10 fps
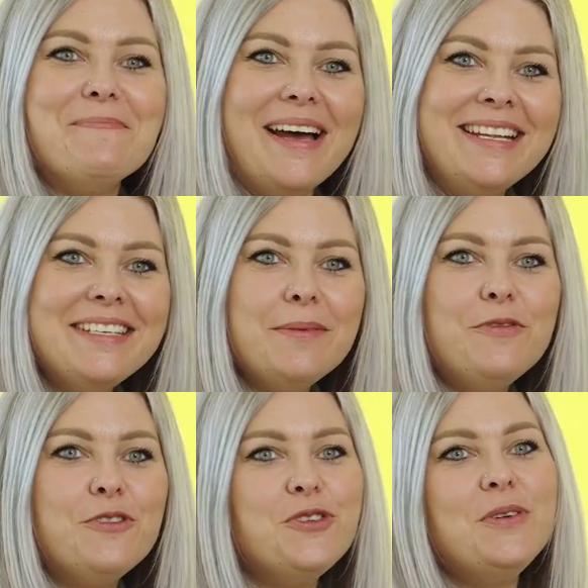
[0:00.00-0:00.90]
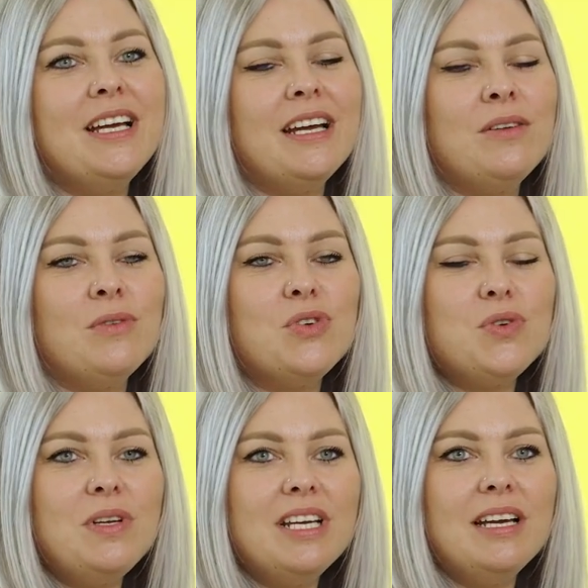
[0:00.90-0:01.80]
Mein Tipp für Schülerinnen und
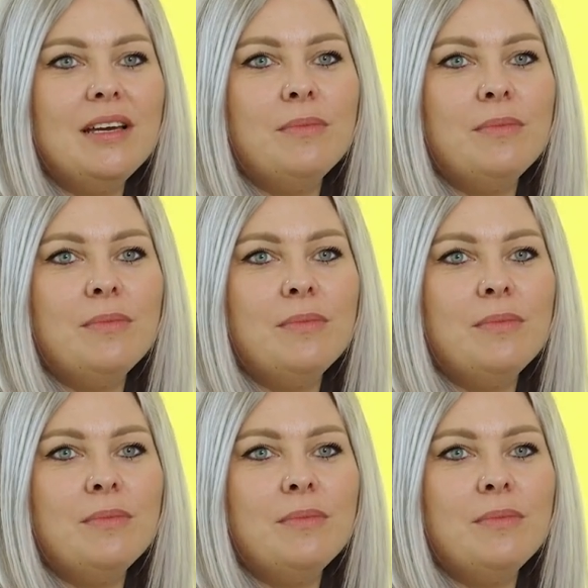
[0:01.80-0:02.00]
Schüler